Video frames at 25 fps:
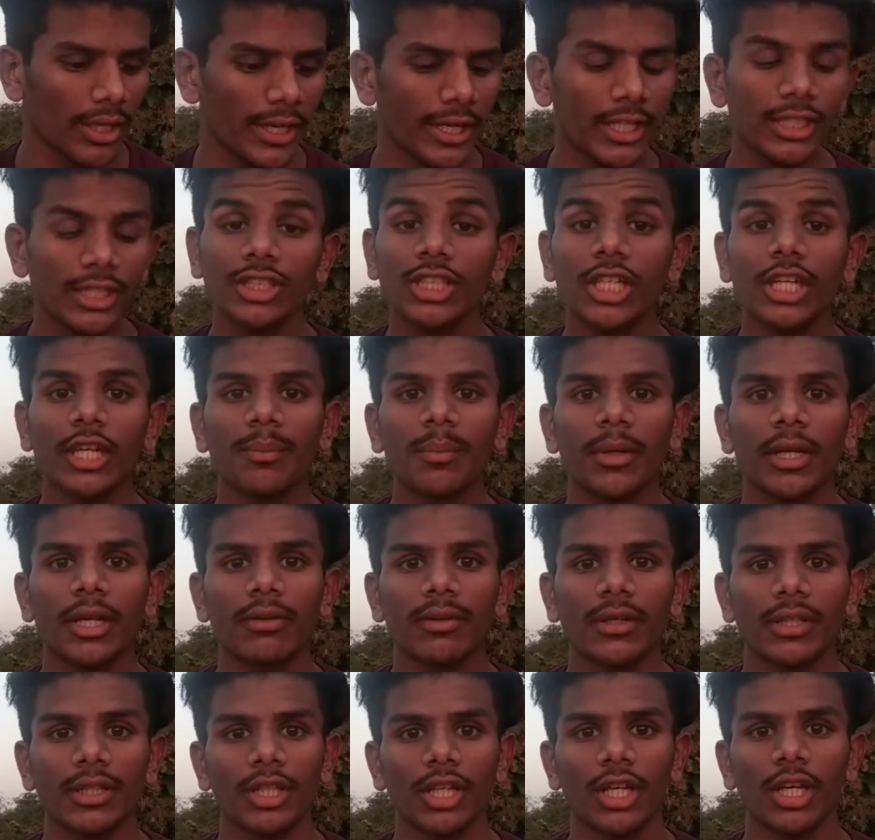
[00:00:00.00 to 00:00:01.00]
ஏஜ் லிமிட்
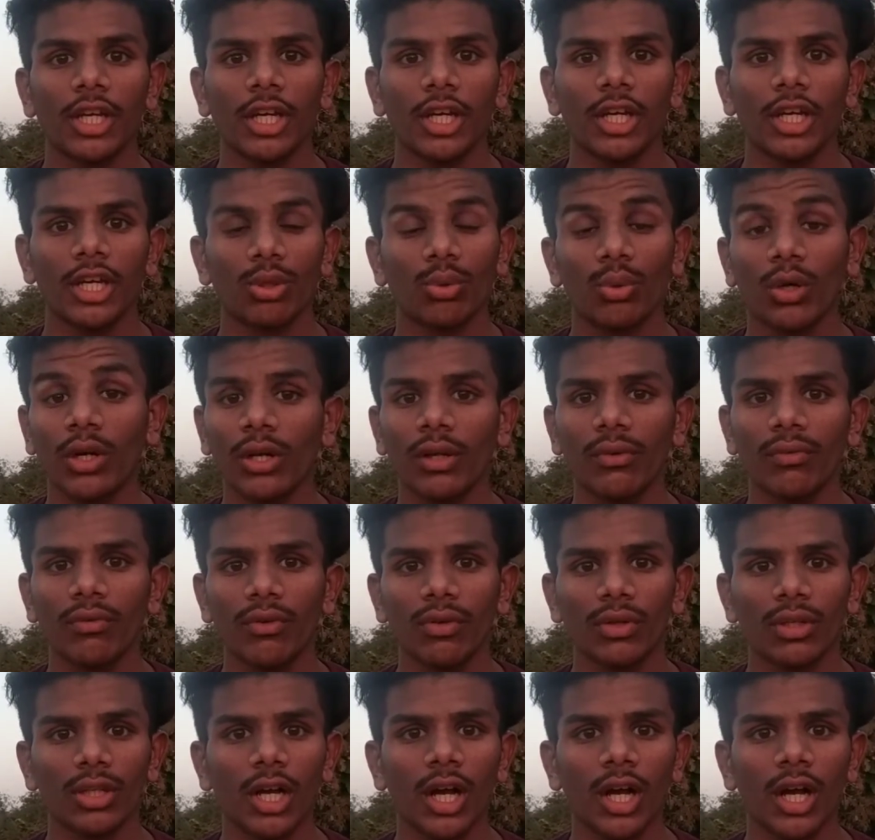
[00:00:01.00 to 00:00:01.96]
வந்து டுவெண்ட்டி ஃபோர்